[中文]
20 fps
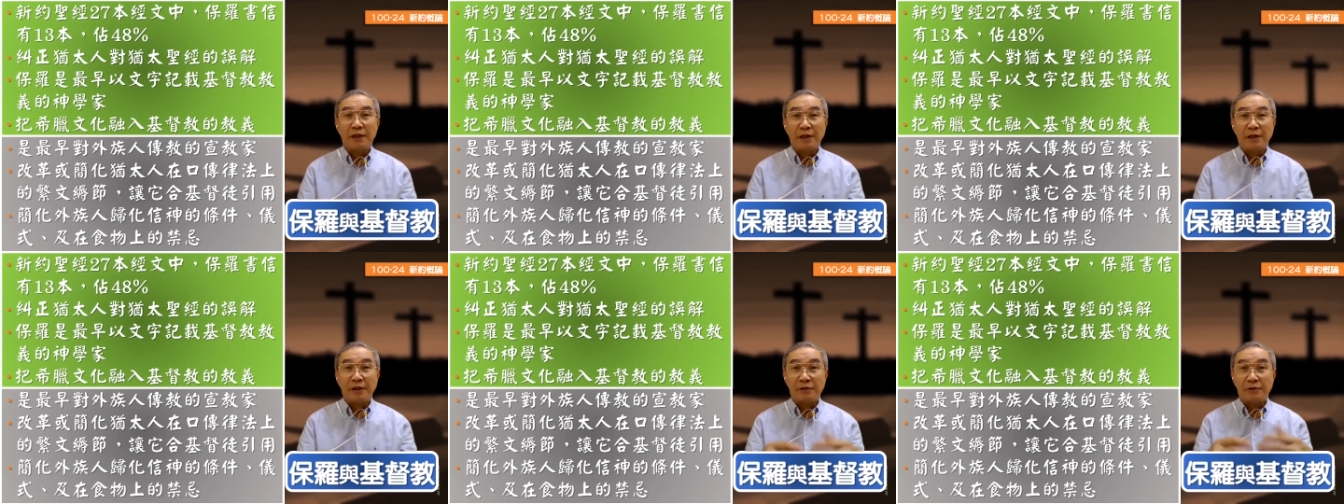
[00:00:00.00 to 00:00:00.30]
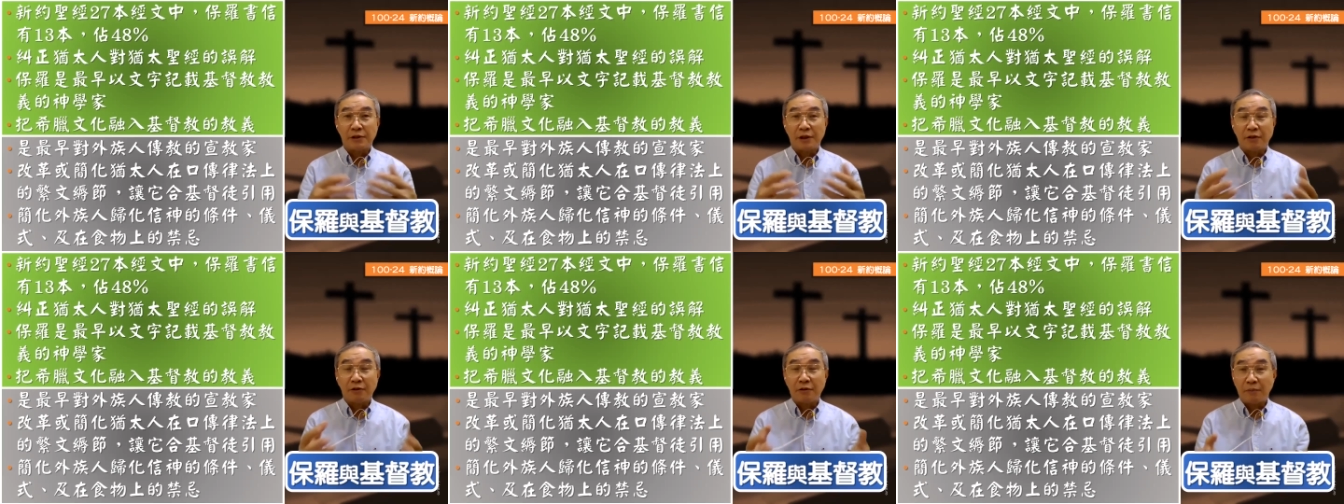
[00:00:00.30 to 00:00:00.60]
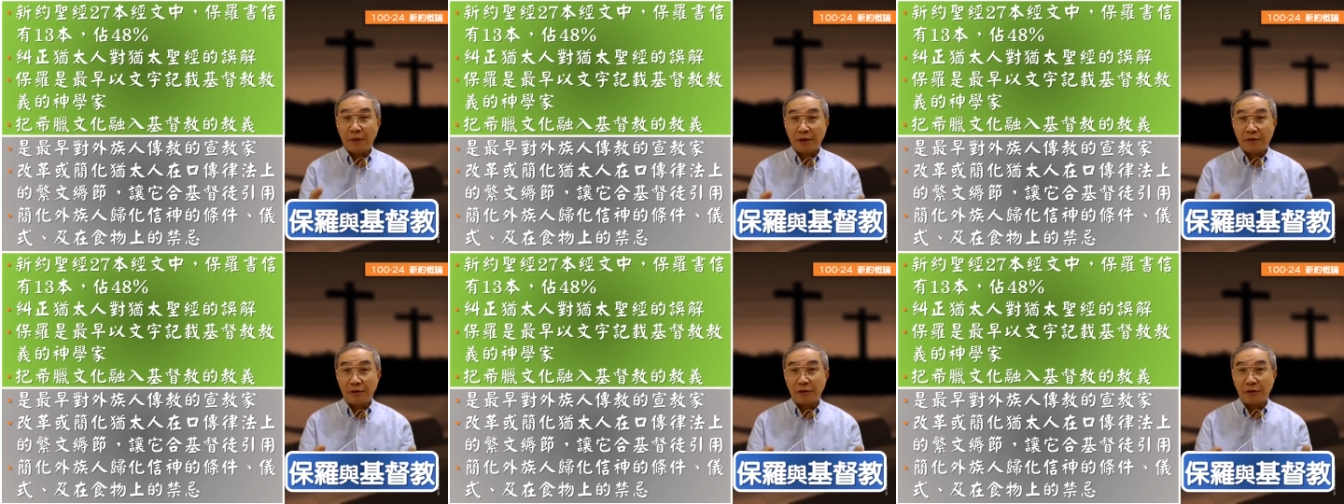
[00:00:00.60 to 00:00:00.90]
那就超过
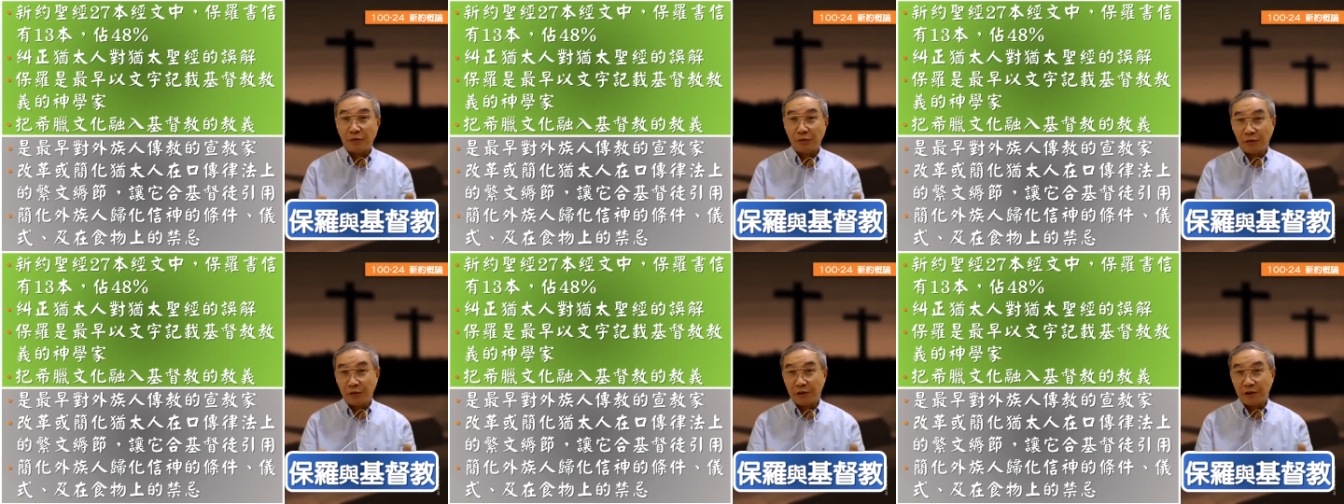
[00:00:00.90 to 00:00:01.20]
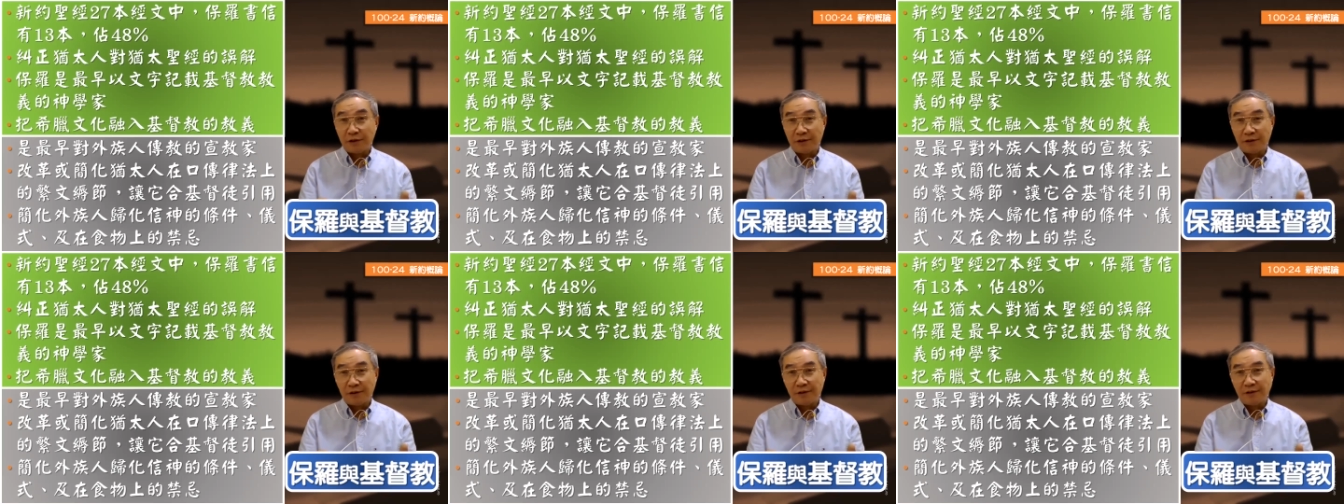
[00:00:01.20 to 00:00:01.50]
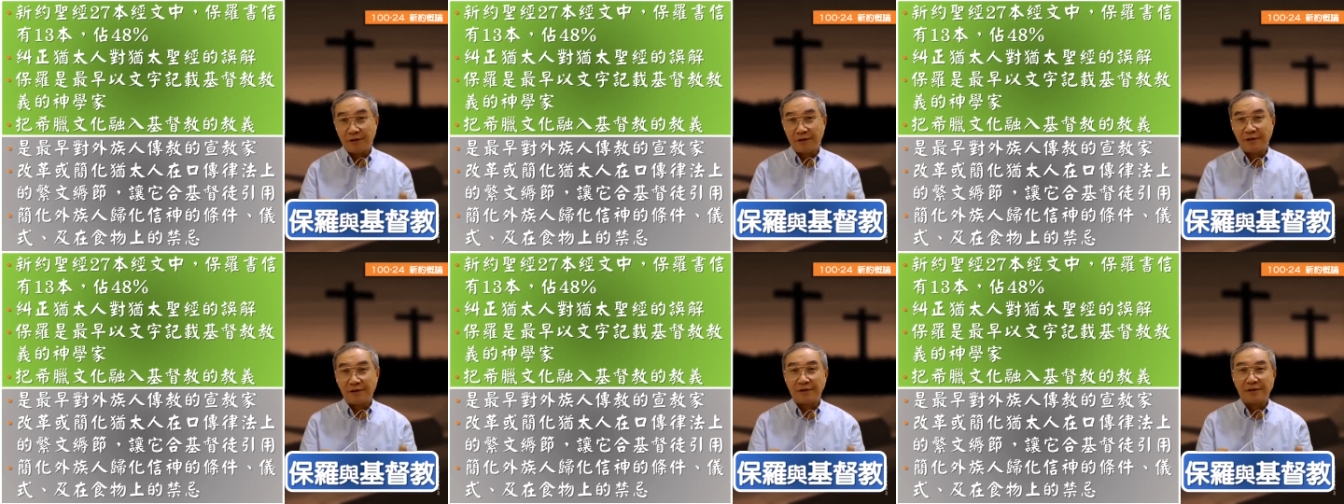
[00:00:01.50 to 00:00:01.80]
百分之五十
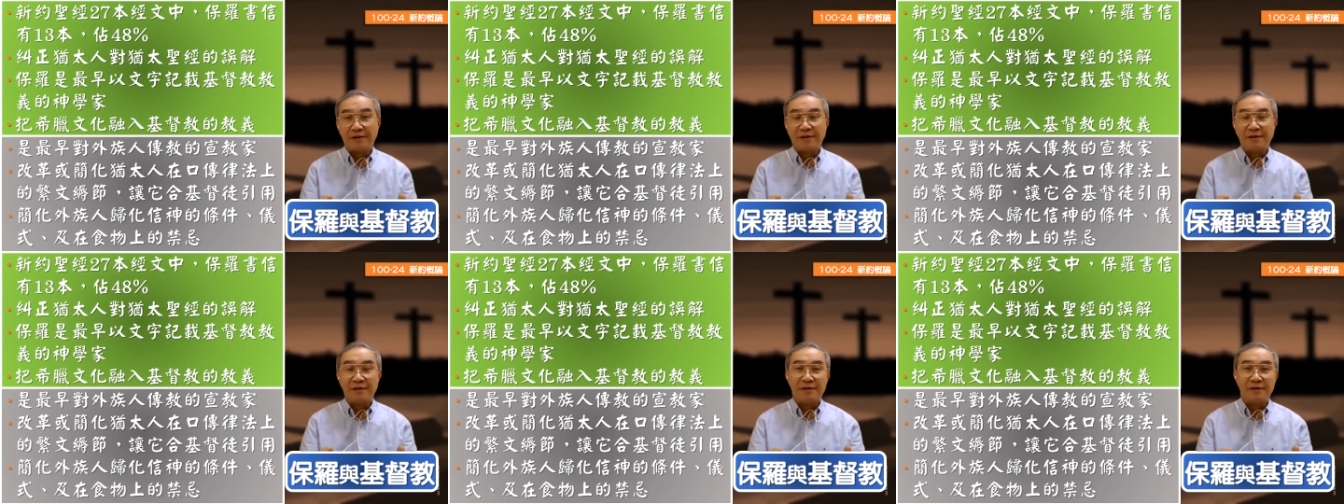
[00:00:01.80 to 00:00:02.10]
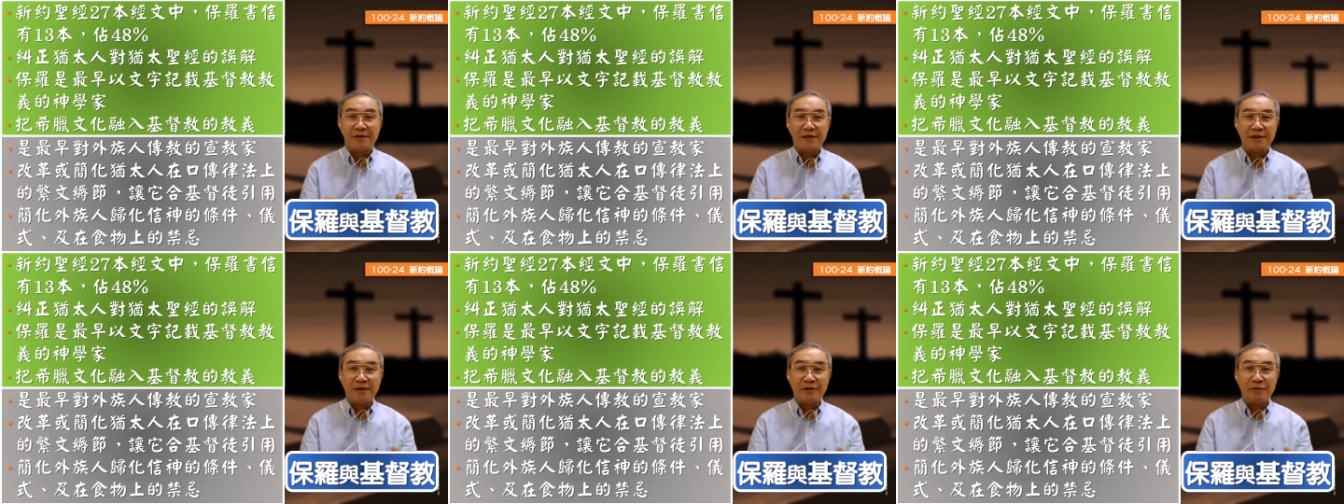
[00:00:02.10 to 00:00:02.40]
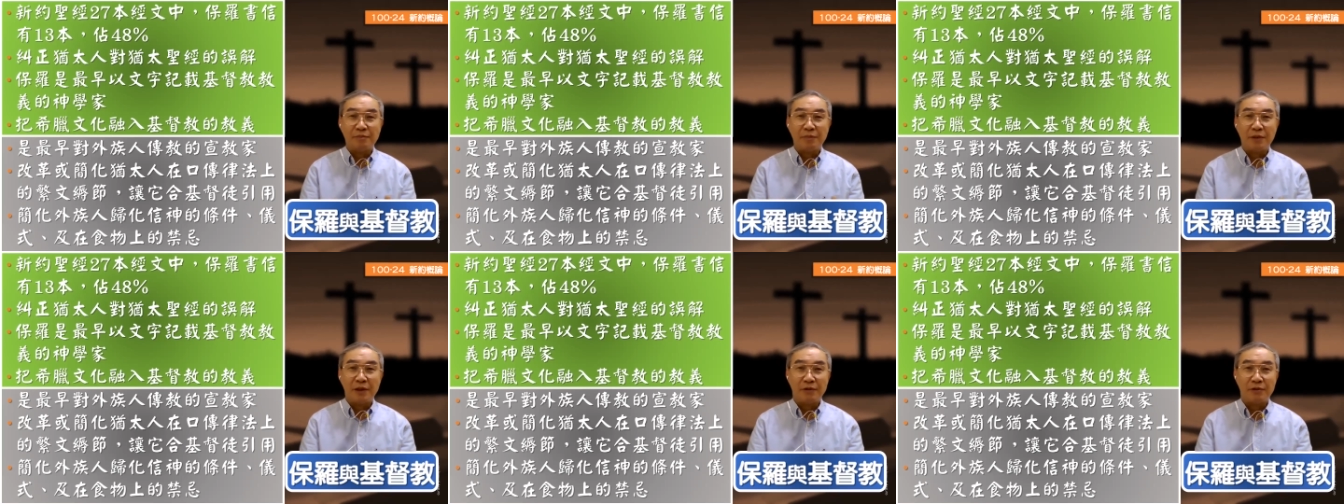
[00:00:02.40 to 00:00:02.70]
是
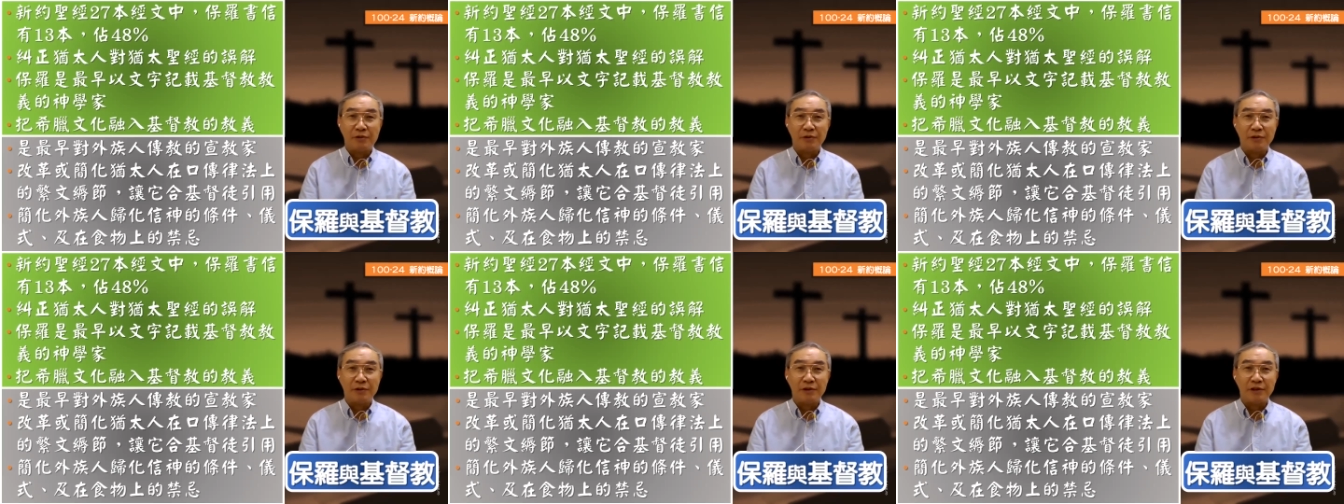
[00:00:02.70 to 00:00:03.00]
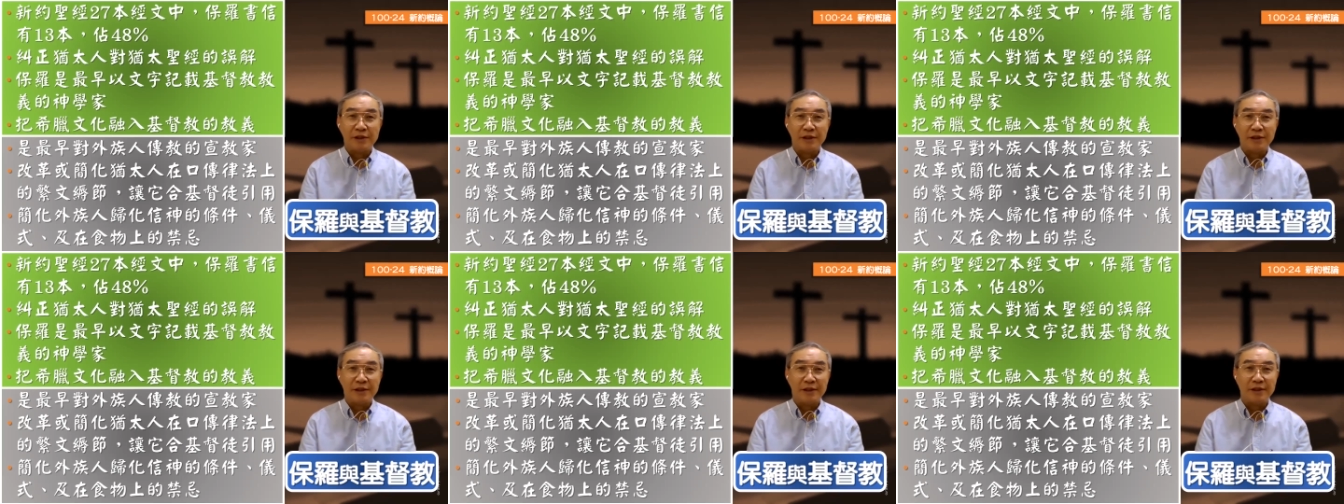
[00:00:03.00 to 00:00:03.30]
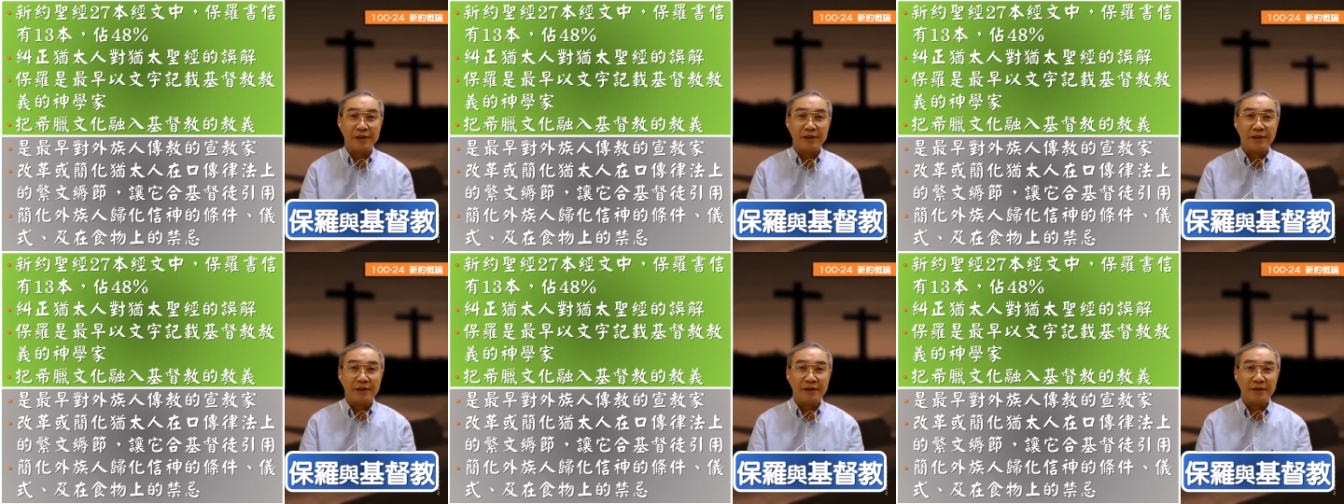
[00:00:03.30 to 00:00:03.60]
保罗所写的
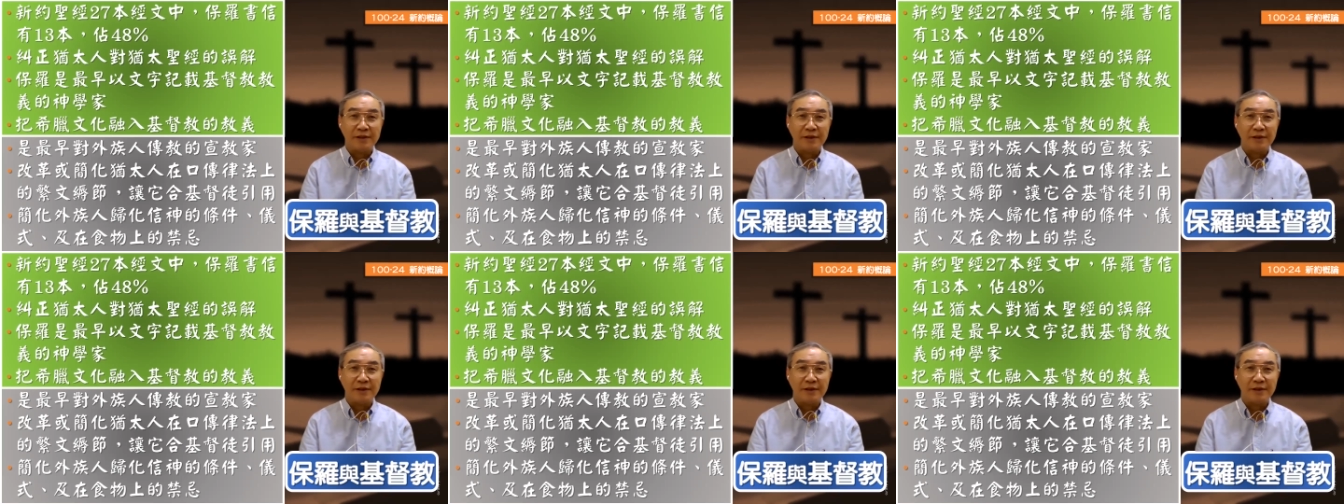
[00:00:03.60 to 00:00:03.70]
啊。